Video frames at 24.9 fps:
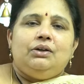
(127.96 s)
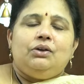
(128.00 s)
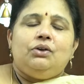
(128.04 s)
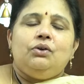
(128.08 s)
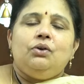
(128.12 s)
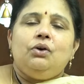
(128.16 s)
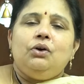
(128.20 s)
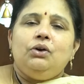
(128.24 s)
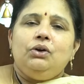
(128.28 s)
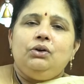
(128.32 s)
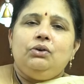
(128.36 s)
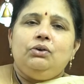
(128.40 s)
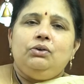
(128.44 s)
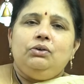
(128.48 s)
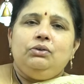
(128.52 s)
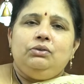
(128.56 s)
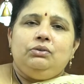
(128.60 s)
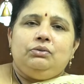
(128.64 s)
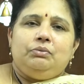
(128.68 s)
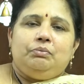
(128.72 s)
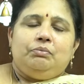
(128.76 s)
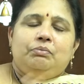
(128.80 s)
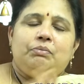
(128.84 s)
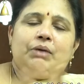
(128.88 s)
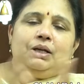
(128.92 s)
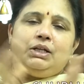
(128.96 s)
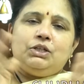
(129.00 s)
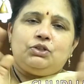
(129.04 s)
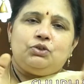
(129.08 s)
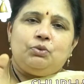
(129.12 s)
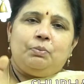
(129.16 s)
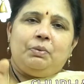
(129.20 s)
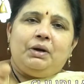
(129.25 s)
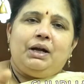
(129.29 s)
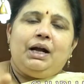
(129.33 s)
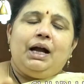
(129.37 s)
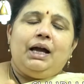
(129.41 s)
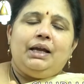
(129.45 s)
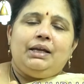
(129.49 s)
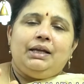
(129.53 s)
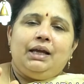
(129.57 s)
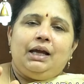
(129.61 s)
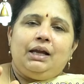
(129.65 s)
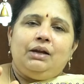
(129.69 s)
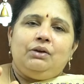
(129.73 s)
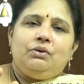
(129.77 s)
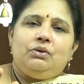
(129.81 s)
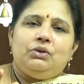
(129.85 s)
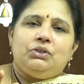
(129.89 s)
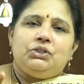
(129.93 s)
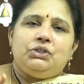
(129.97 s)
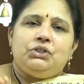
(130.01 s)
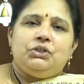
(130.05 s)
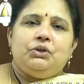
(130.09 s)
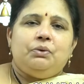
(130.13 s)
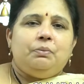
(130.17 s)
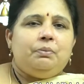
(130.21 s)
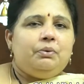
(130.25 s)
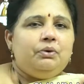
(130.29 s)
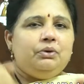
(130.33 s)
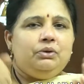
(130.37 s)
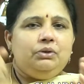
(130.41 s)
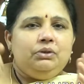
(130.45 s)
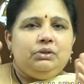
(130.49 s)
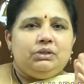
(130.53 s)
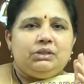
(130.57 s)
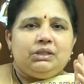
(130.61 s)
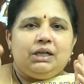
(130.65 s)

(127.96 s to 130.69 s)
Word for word: రోలు మన శుభకార్యాలకు వచ్చినప్పుడు